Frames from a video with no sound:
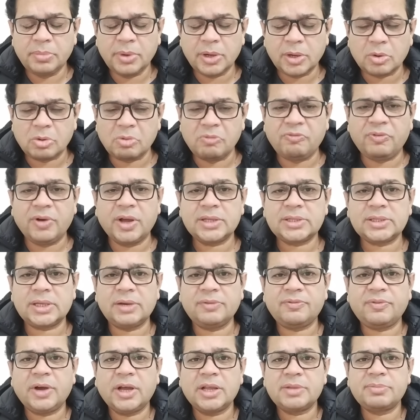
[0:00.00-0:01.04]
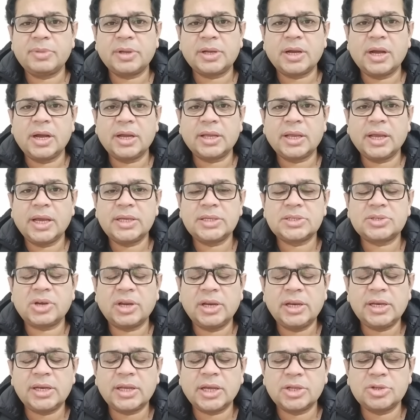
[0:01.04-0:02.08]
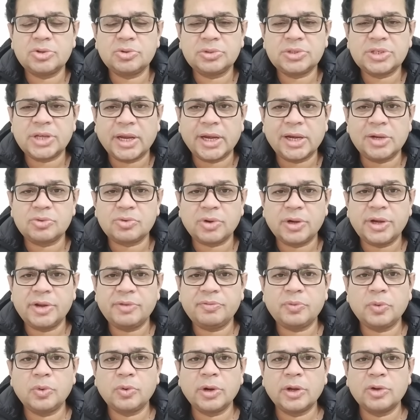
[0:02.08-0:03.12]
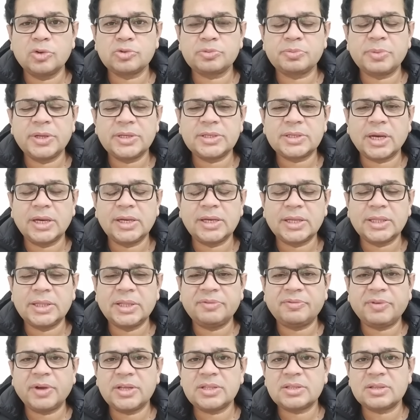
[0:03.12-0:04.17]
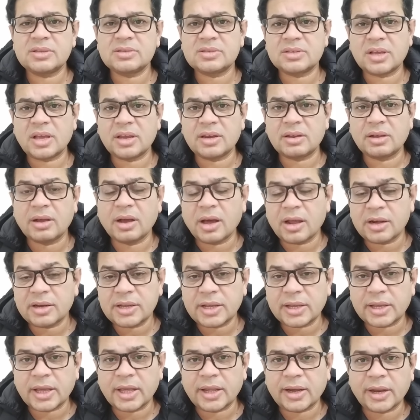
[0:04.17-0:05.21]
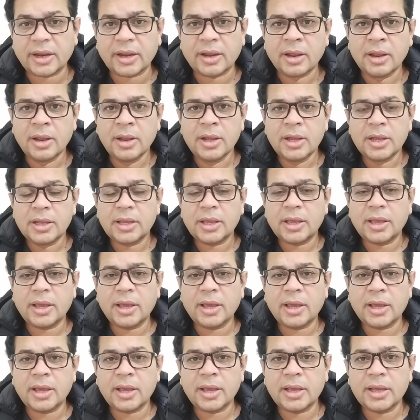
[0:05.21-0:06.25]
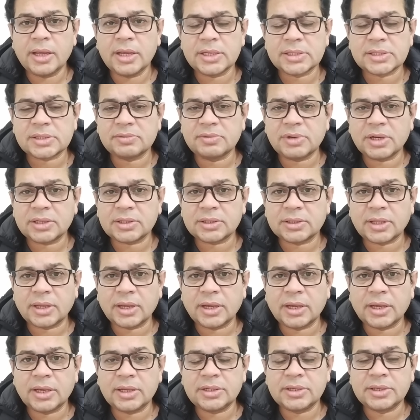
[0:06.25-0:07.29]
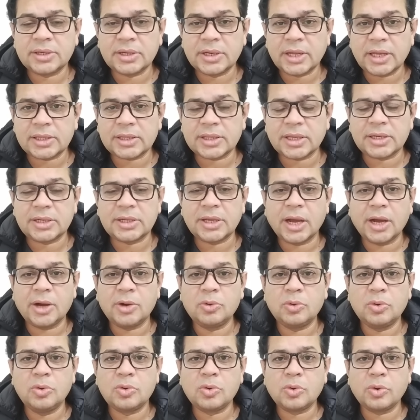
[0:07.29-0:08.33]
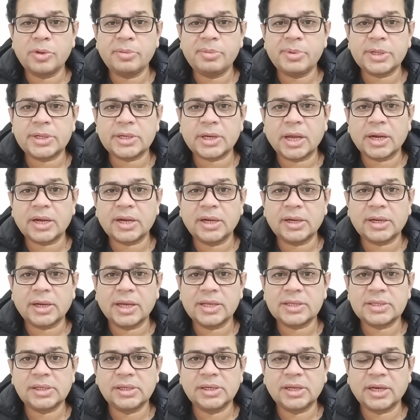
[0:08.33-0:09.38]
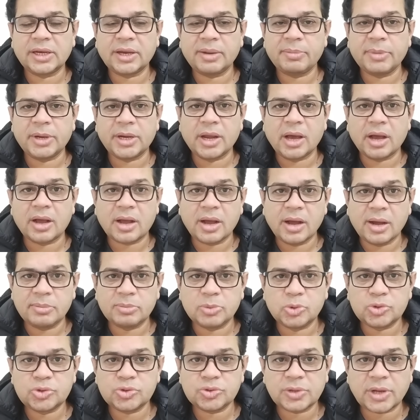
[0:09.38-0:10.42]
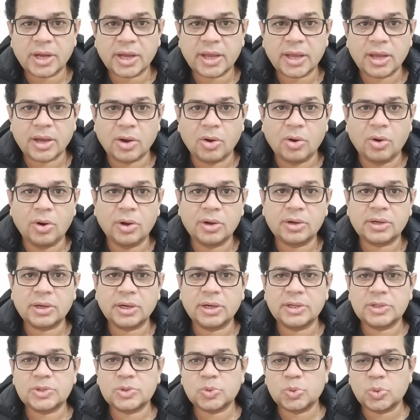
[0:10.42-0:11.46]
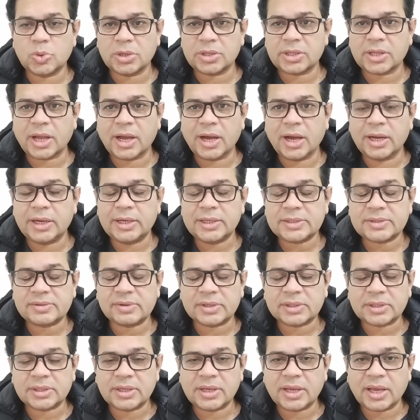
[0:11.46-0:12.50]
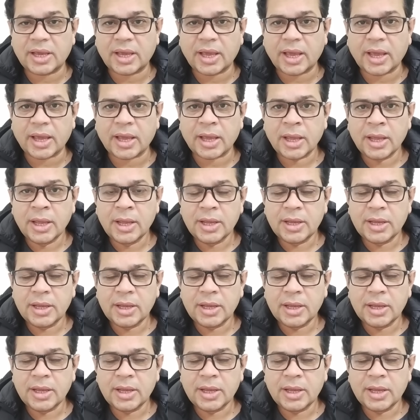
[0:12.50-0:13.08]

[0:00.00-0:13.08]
बिल्कुल वाज अल्फाज में कहा गया इसराइल का जो चैनल ट्वेंटी फोर है उस पर इसराइल के दिफाई तजिया नगार ये कह रहे हैं कि इस वक्त नेतन याहू कोई भी टारगेट हासिल करने में नाकाम हो चुका है और सूरत हाल इस वक्त ये है